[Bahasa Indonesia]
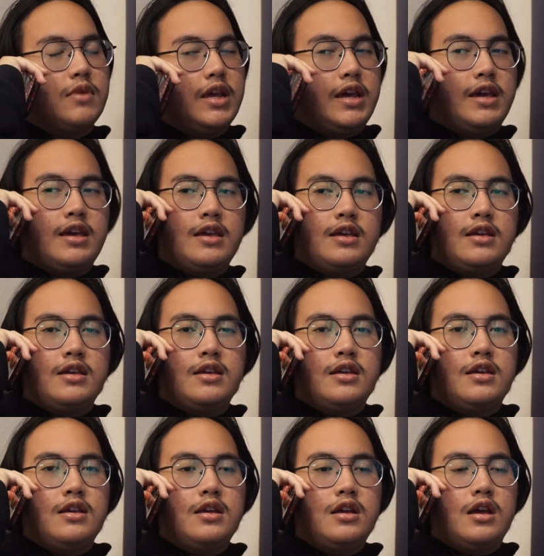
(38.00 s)
Okay. Eh,
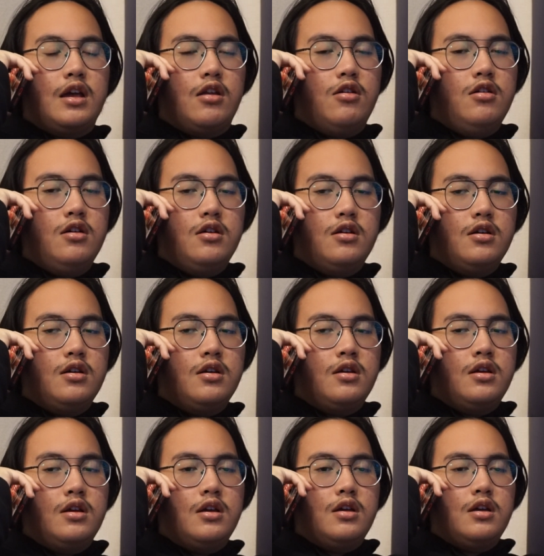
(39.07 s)
halo?
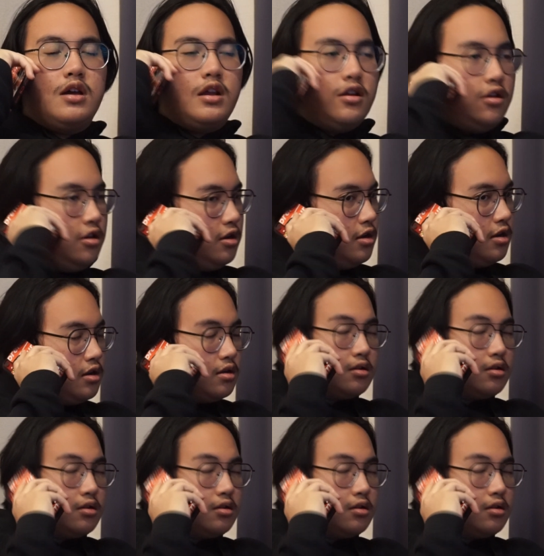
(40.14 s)
Halo?